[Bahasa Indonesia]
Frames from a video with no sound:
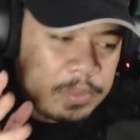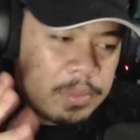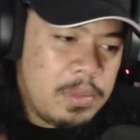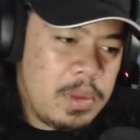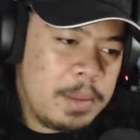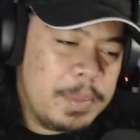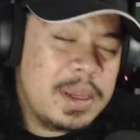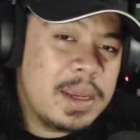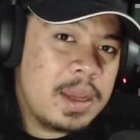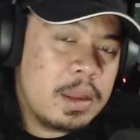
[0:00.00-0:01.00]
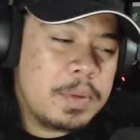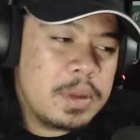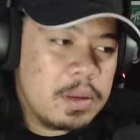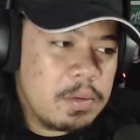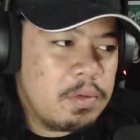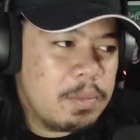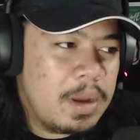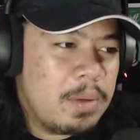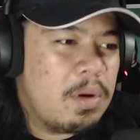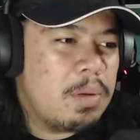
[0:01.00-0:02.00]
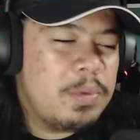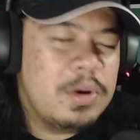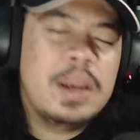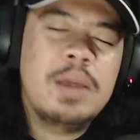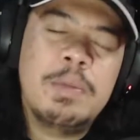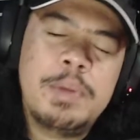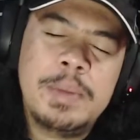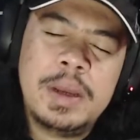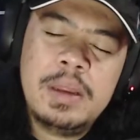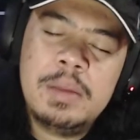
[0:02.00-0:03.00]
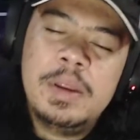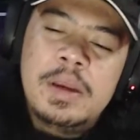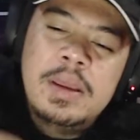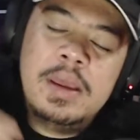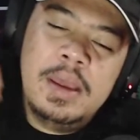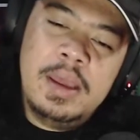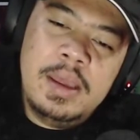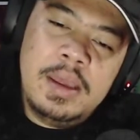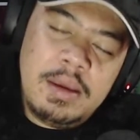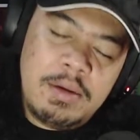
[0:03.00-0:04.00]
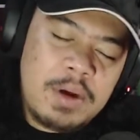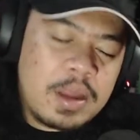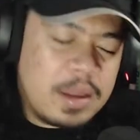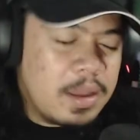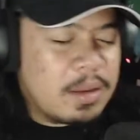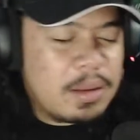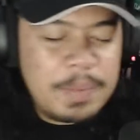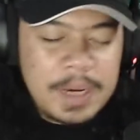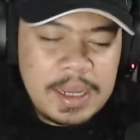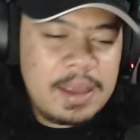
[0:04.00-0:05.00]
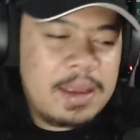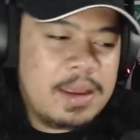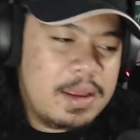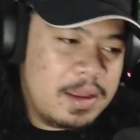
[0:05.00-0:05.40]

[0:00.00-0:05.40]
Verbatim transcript: bergenre seperti itu cuma walaupun dari gua pribadi sebenarnya ya gua ngerasanya tetap mereka eh,